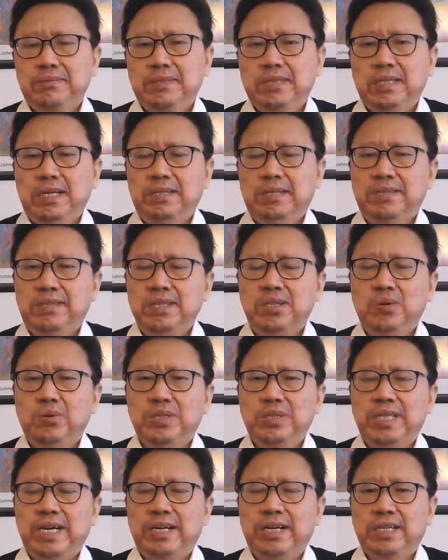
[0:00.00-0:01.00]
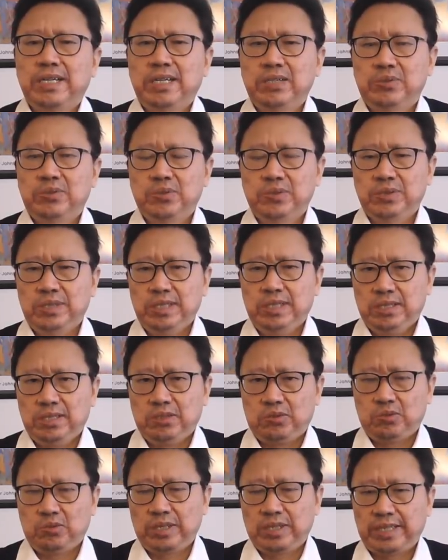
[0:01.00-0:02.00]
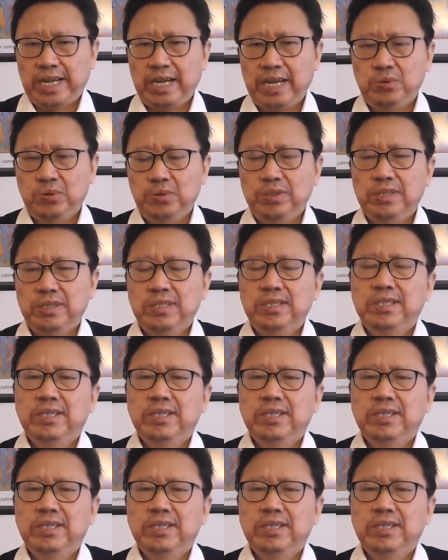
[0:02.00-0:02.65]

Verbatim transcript: 啊，这些国家可以说，除了泰国